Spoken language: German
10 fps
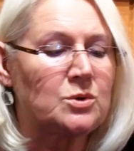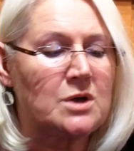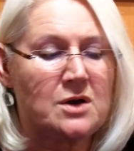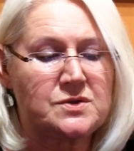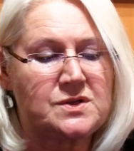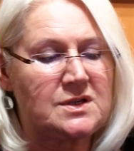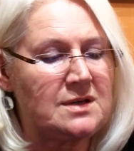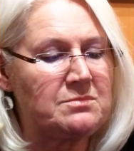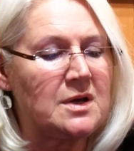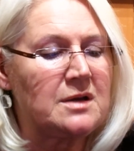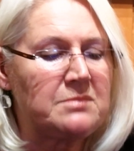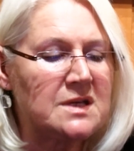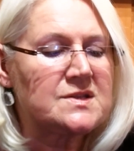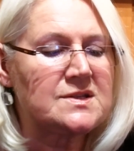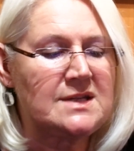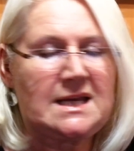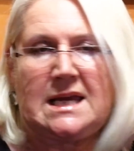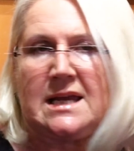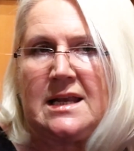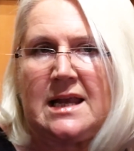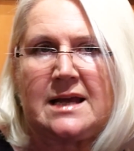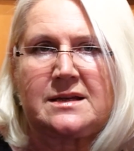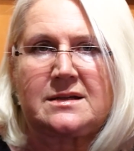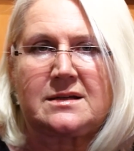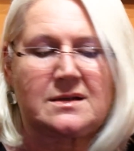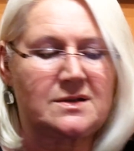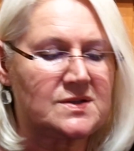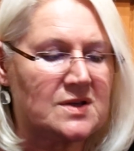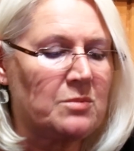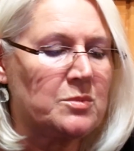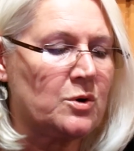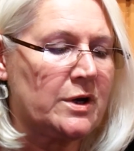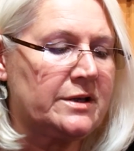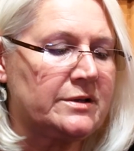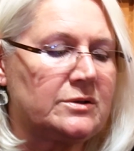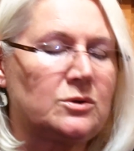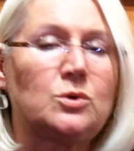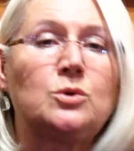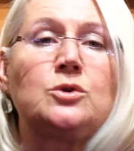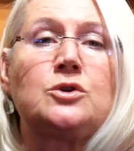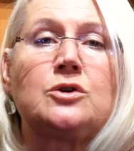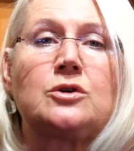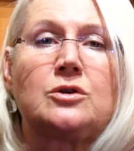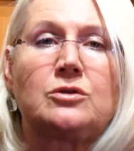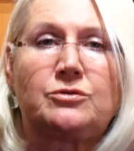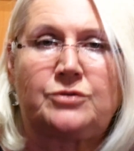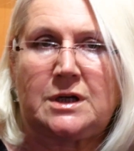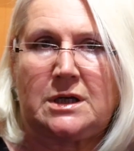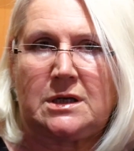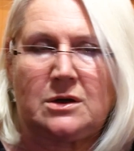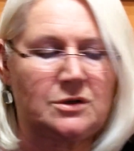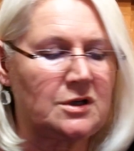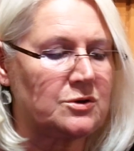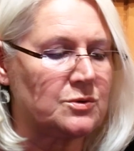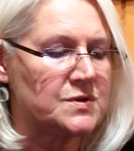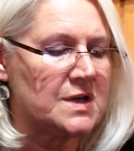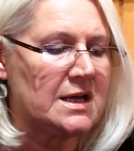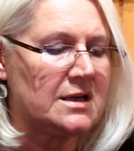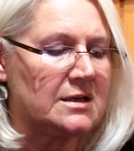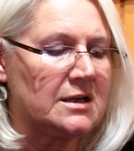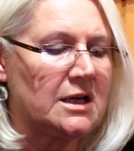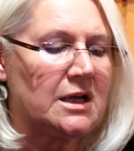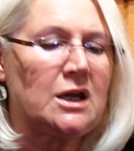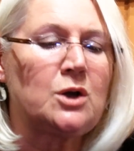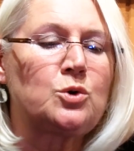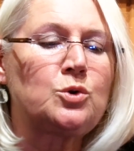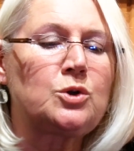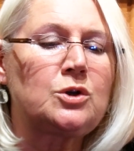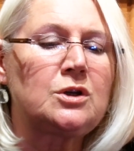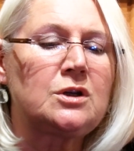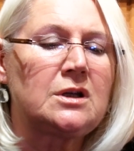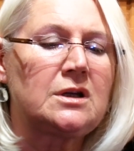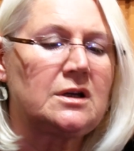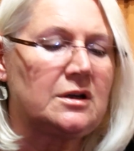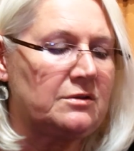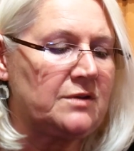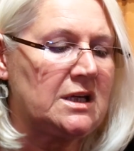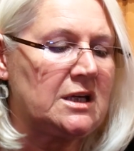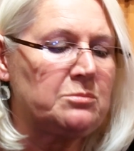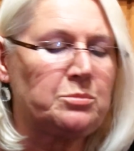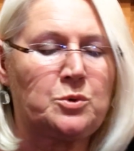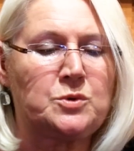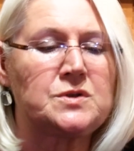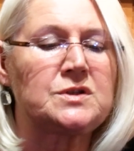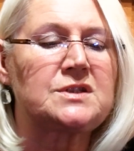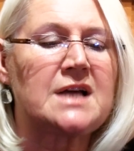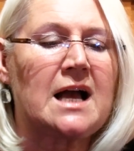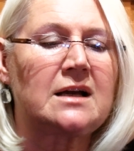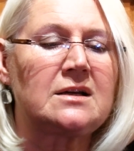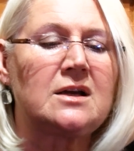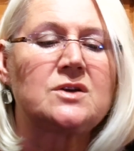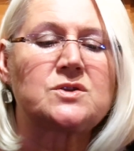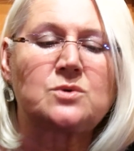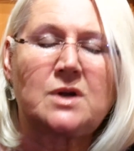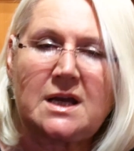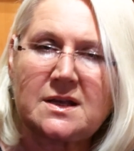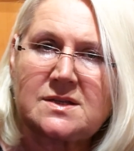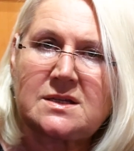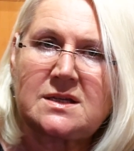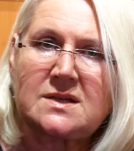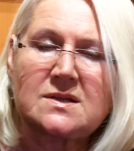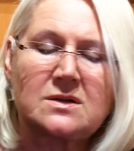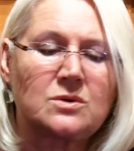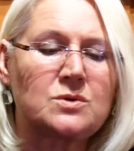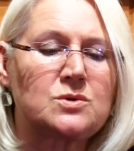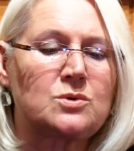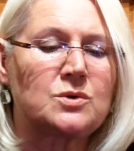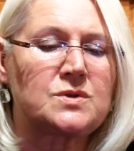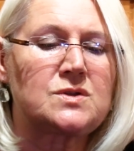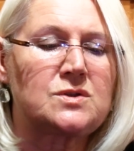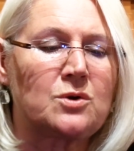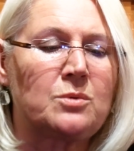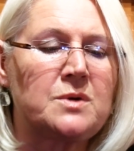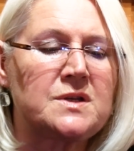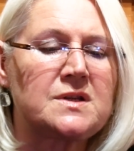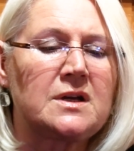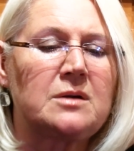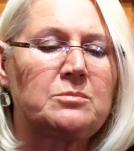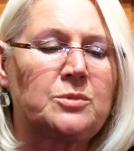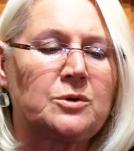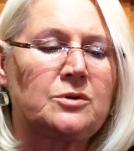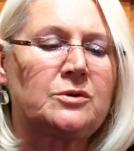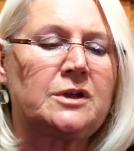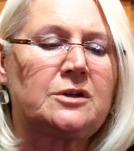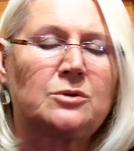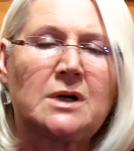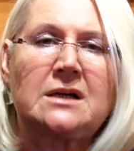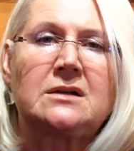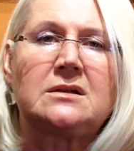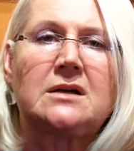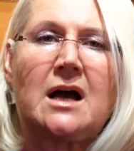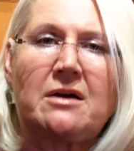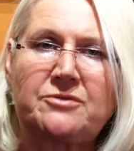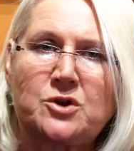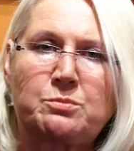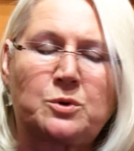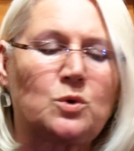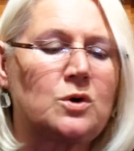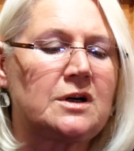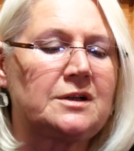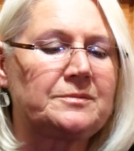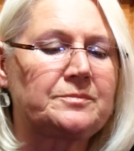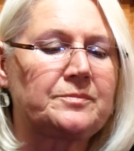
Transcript: Und außerdem müssen Eheleid zusammenhalten und füreinander da sein. In guten wie in bösen Tagen. So kehrt sie das und so hat sie es damals bon Altar auch versprochen.